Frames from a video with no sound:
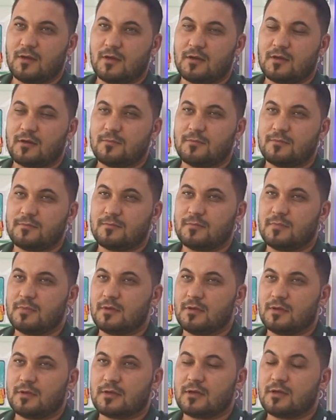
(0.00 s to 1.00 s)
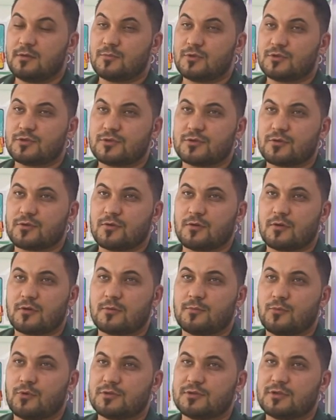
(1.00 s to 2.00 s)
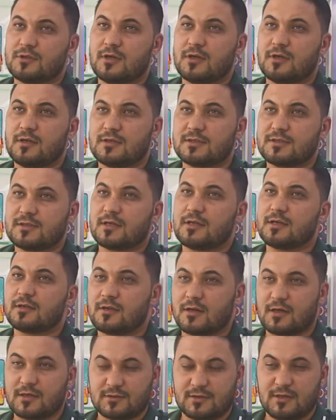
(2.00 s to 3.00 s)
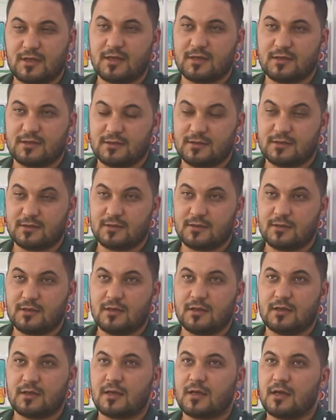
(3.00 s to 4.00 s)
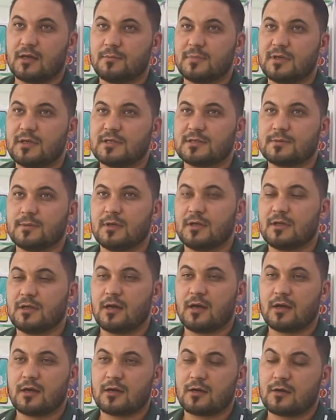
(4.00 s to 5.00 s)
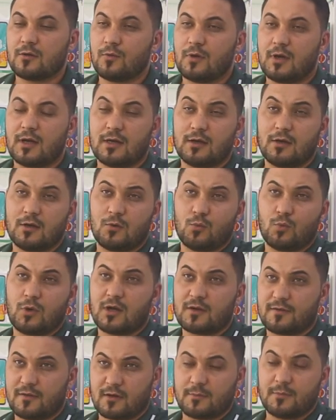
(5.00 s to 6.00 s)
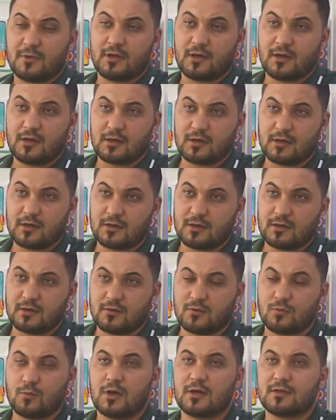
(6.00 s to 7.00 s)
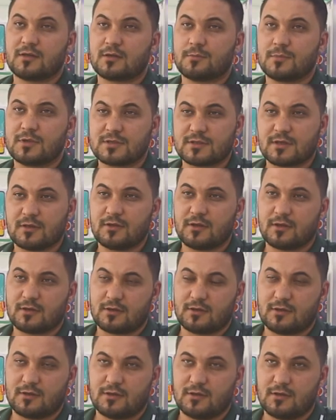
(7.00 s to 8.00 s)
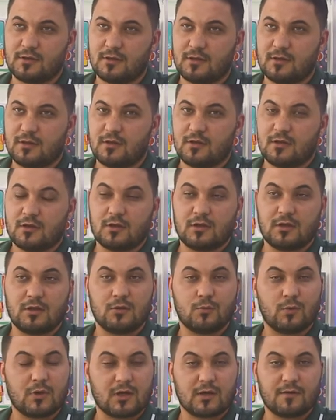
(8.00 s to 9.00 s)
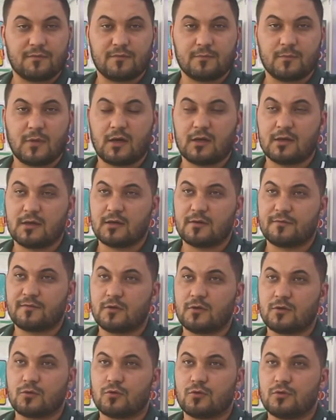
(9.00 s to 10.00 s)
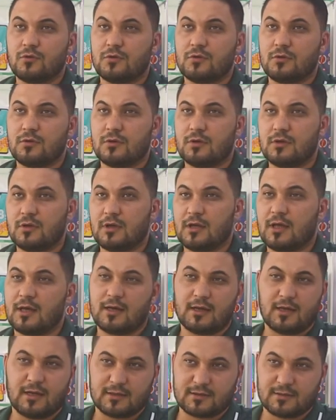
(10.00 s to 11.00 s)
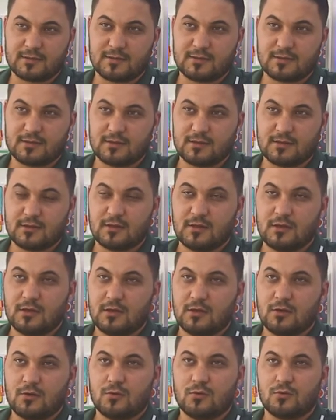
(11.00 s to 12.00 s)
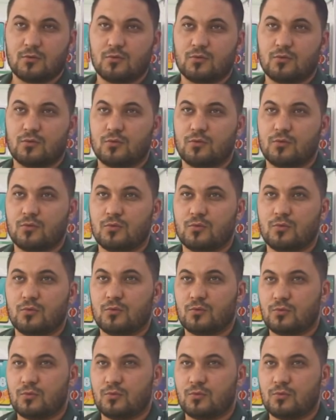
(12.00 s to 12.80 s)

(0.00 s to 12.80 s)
أنا كلمة شكر بوجهها للسيد راشد علي مم. كان بالنسبة لي أخ وأكثر من أخ وأكثر من صديق اللي وقف معي في كل الحالات و...